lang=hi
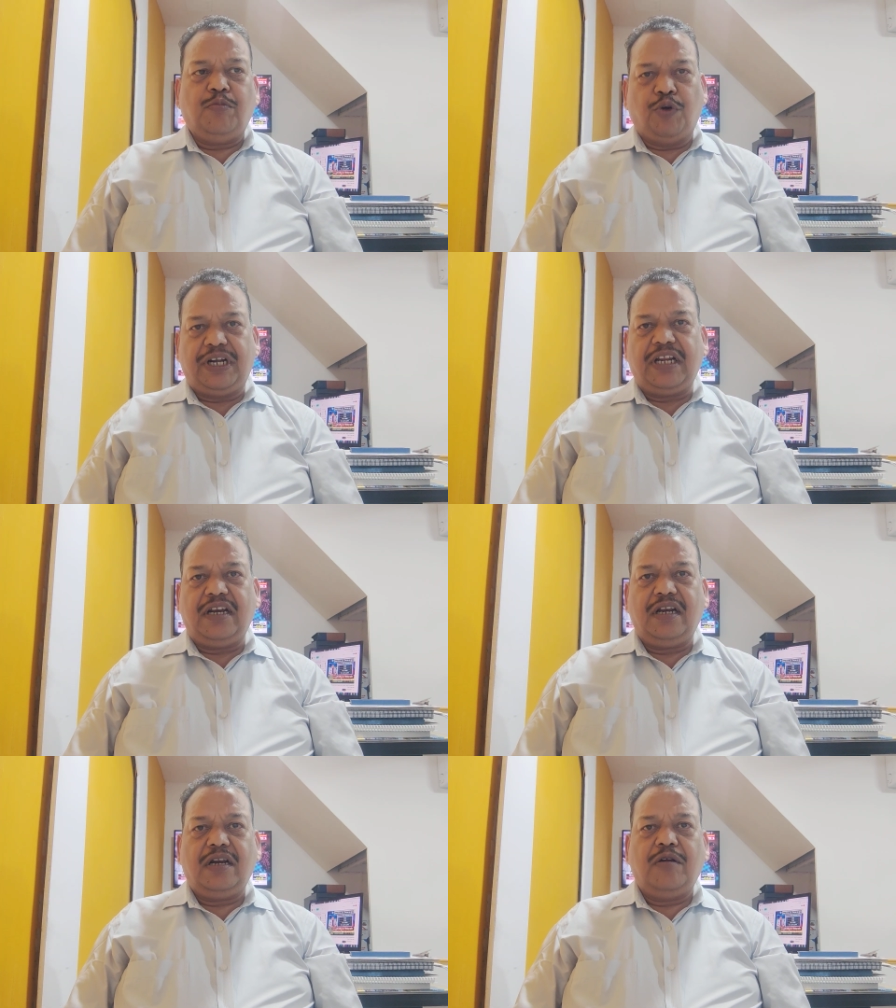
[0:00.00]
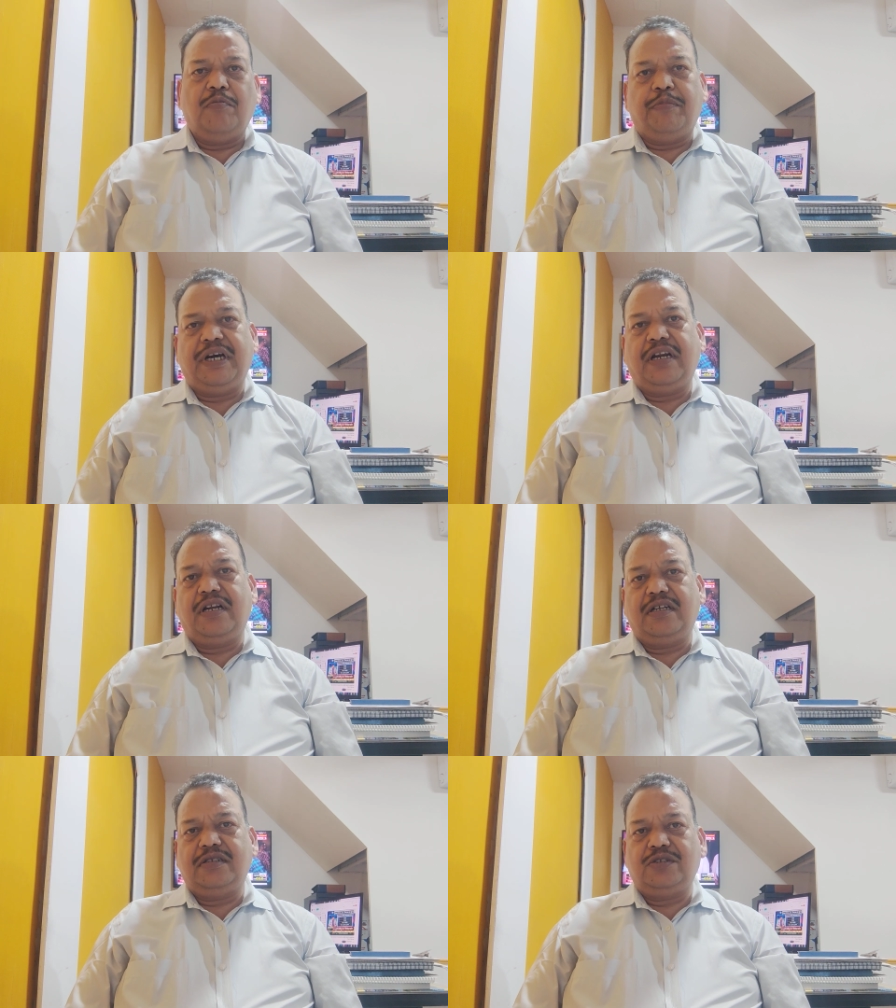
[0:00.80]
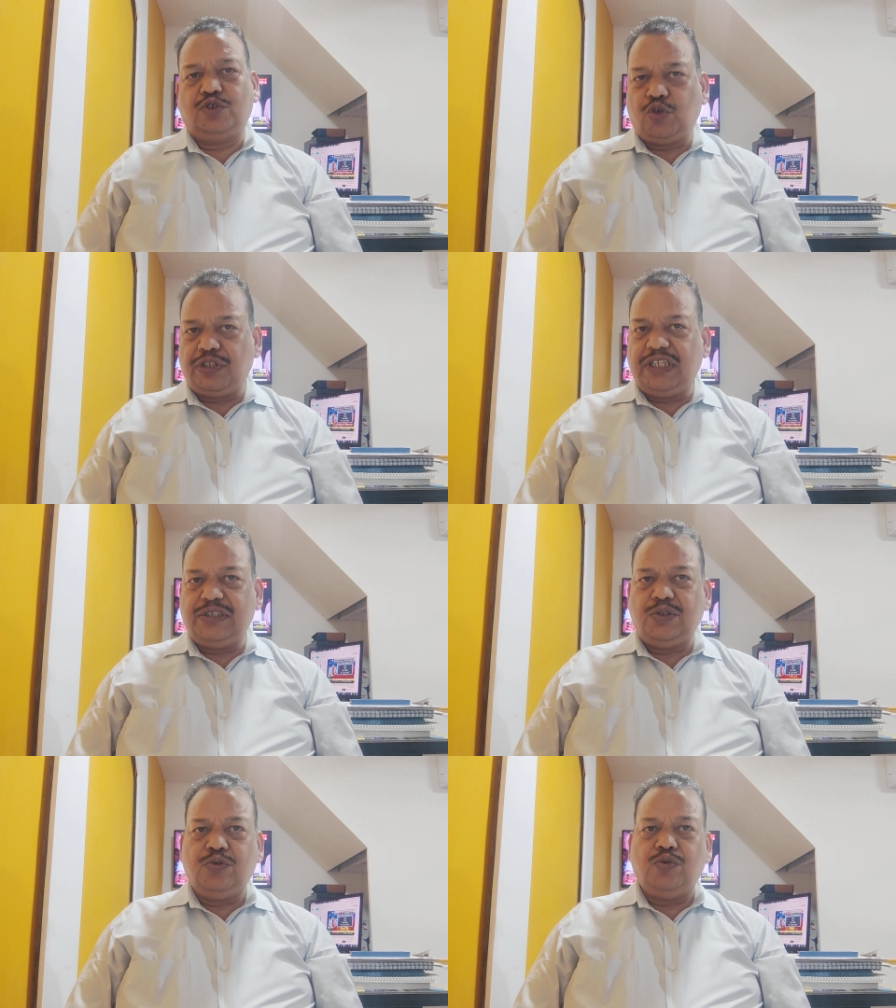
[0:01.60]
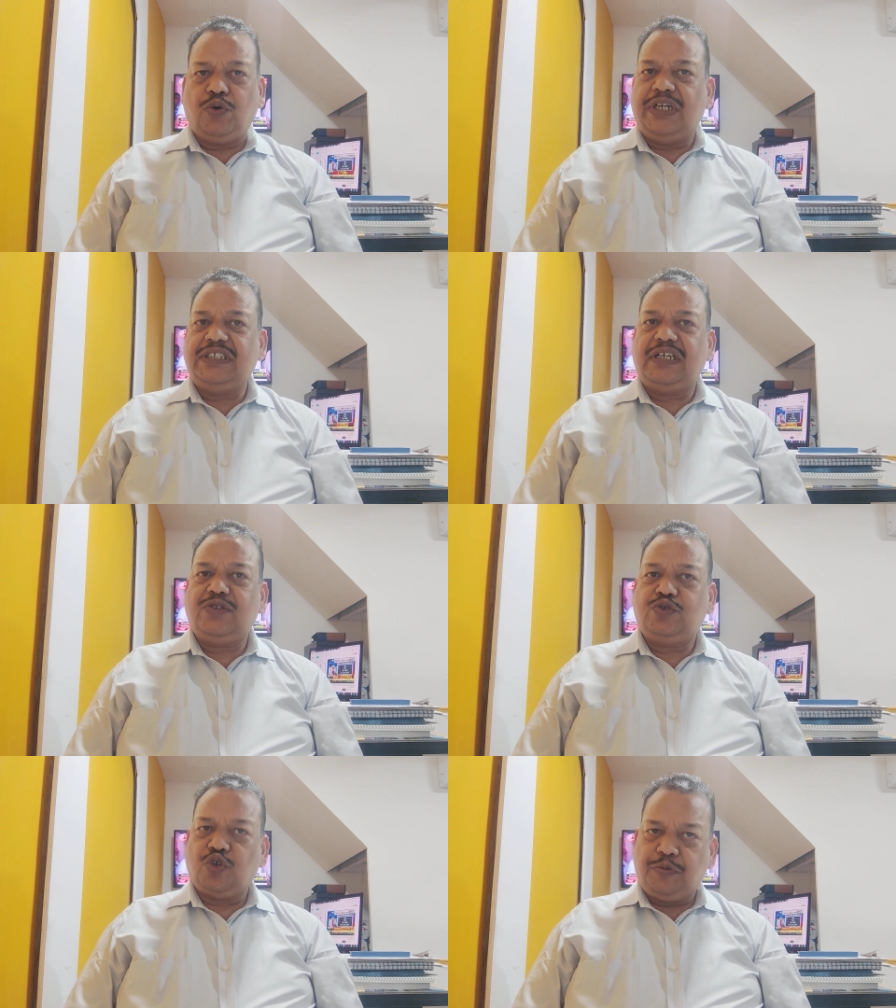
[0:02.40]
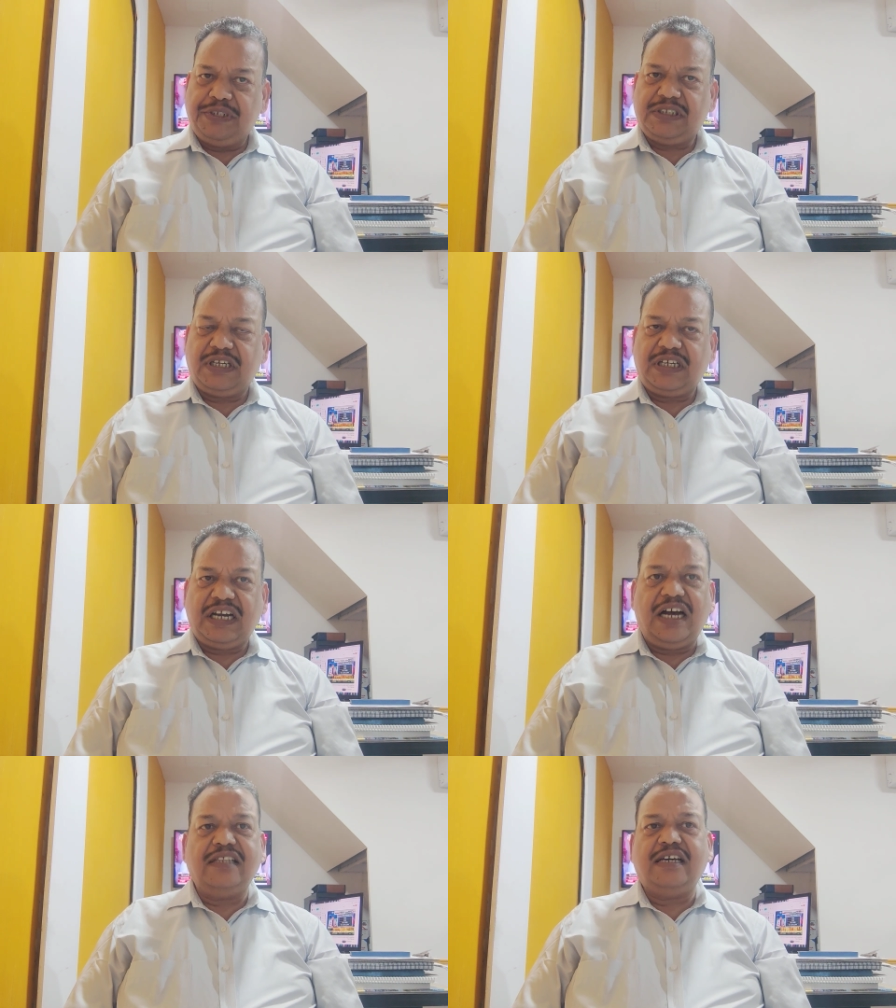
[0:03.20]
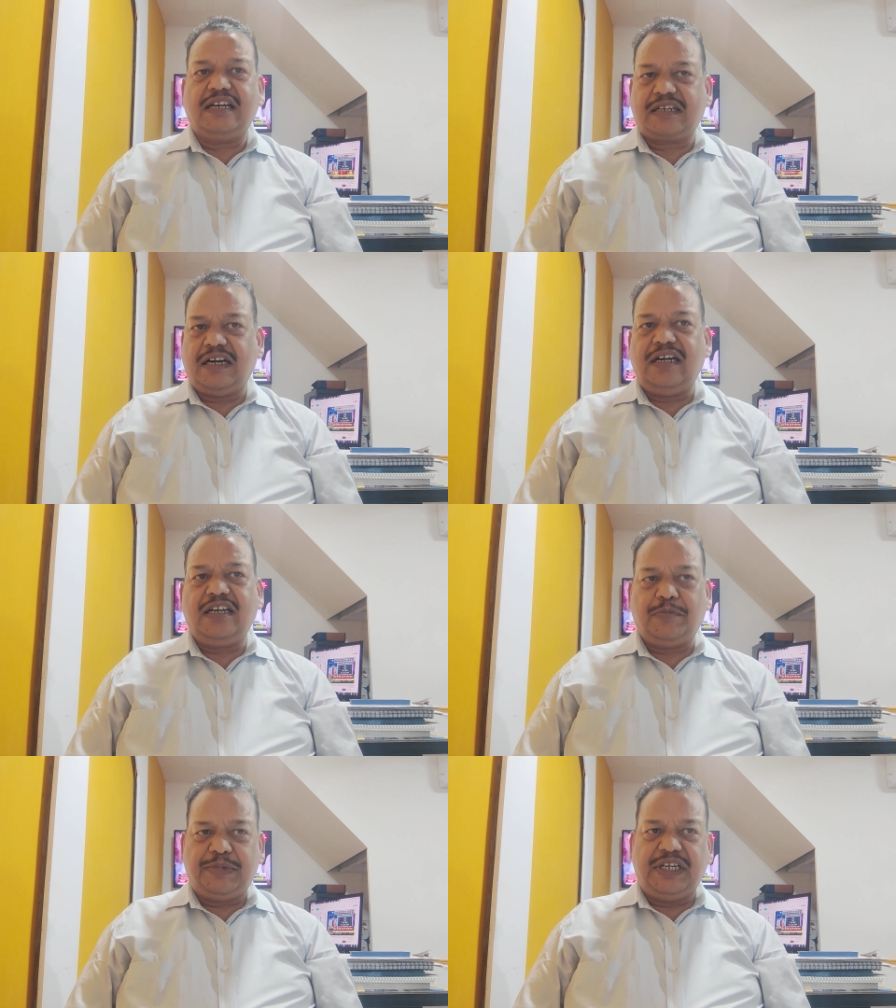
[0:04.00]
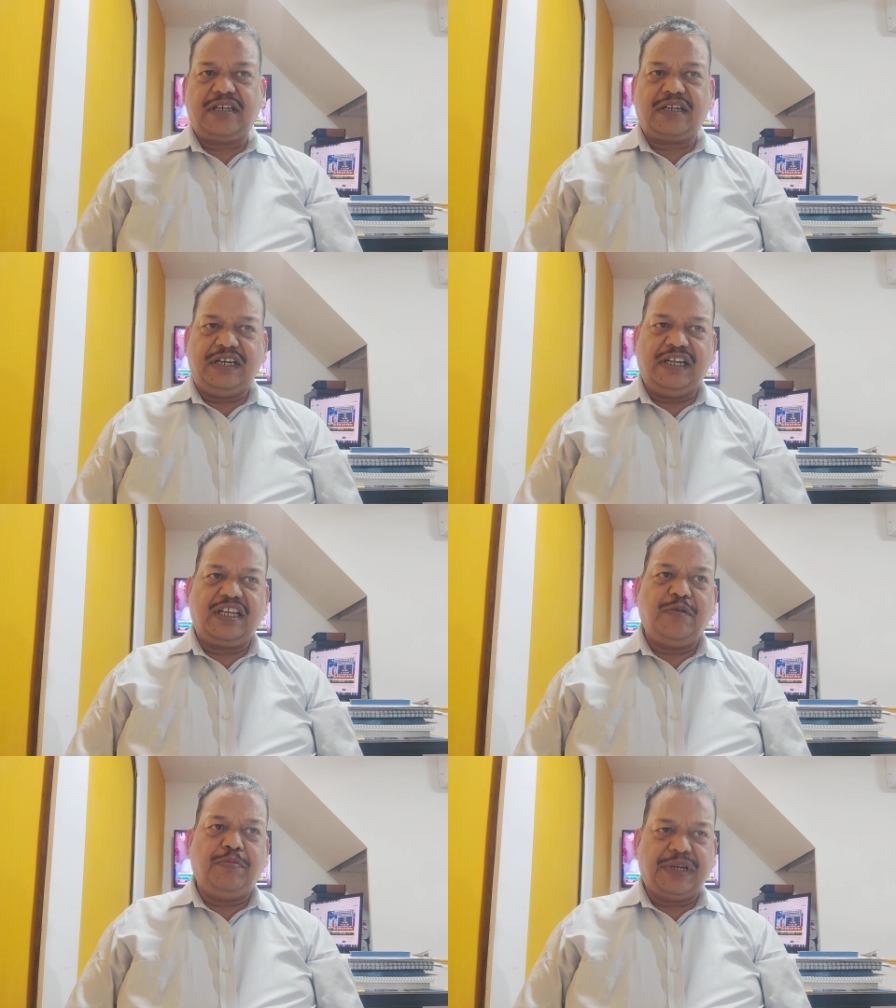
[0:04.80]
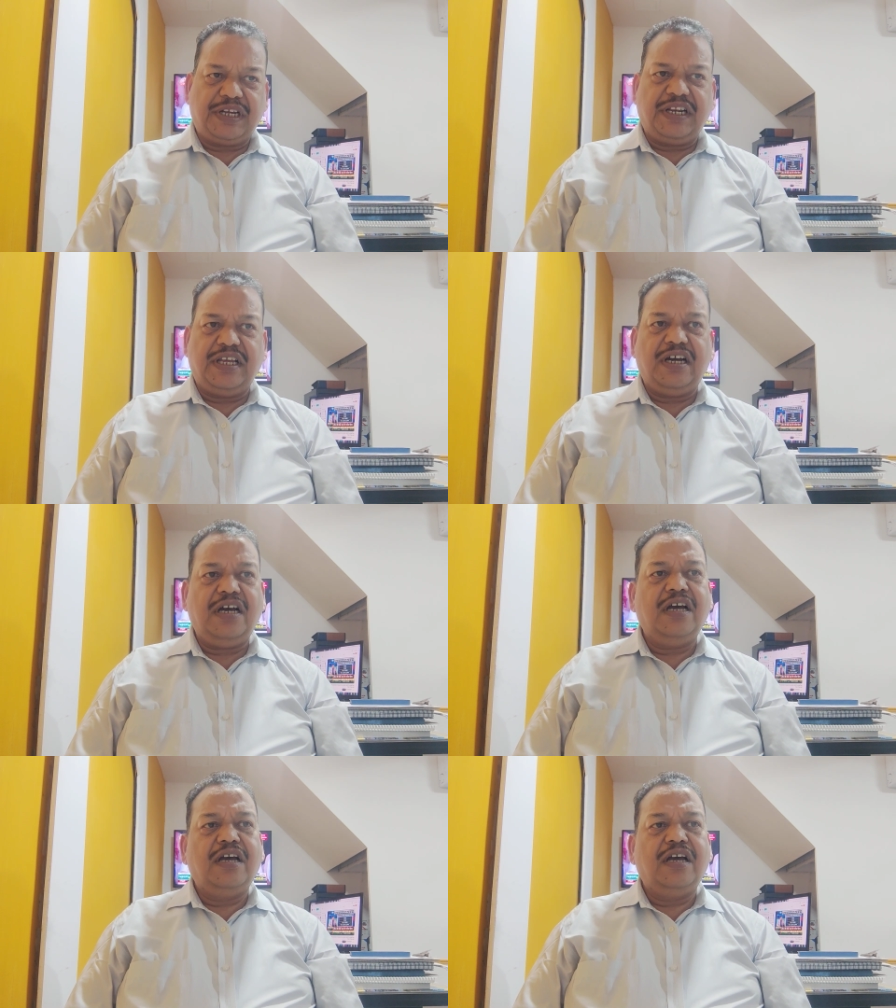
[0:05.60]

पोर्टल पर 14 जून 2024 तक आधार कार्ड अपडेट करने की प्रक्रिया